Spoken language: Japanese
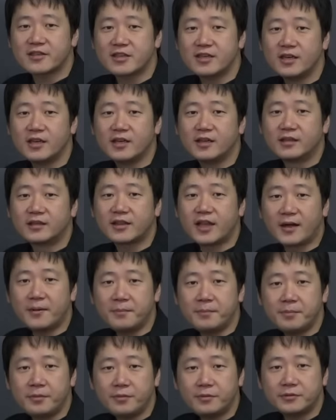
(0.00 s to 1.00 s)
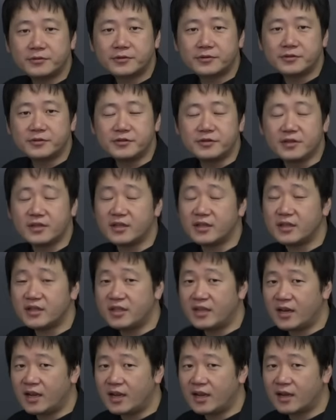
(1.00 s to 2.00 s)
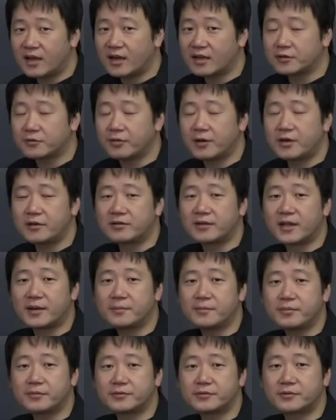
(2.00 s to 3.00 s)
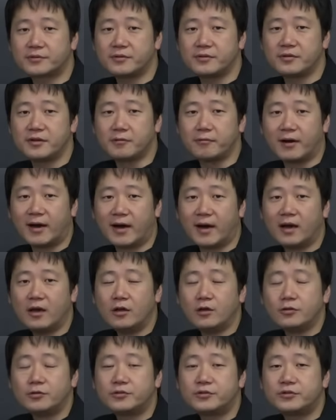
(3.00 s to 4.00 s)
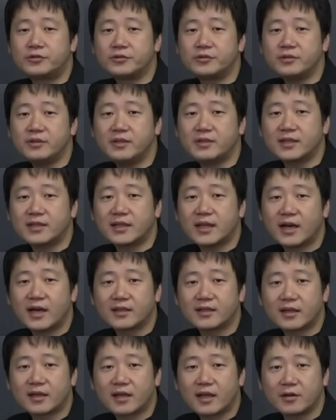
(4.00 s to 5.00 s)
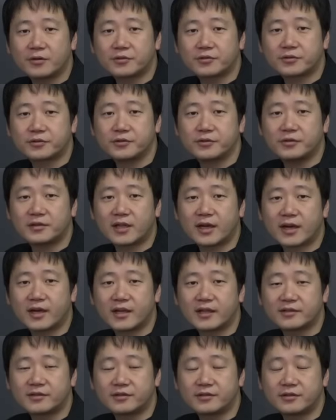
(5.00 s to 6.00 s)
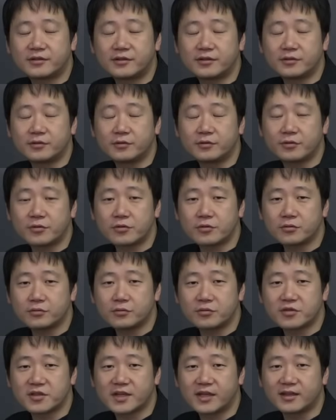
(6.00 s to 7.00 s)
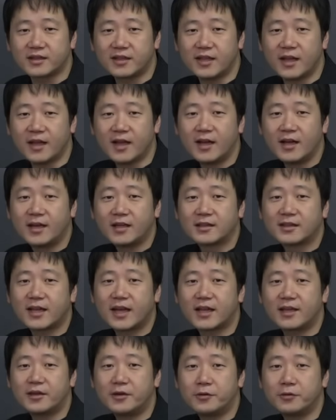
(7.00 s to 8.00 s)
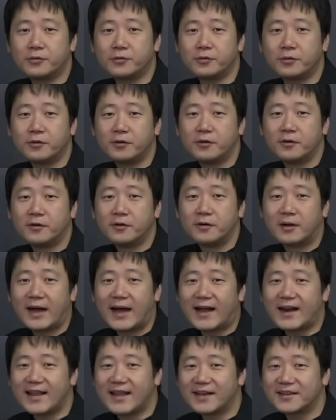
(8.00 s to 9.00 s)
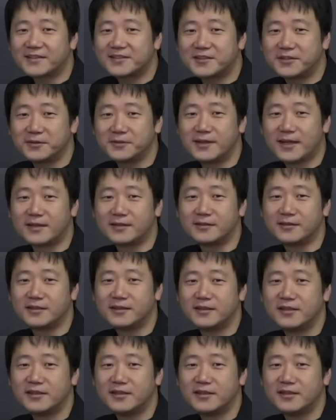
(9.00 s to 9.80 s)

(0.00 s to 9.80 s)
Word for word: し田んぼを作る、稲が取れる田んぼを作るには、普通にただ畑を作る、耕すっていうのとちょっと違って、大量のあれが必要になる。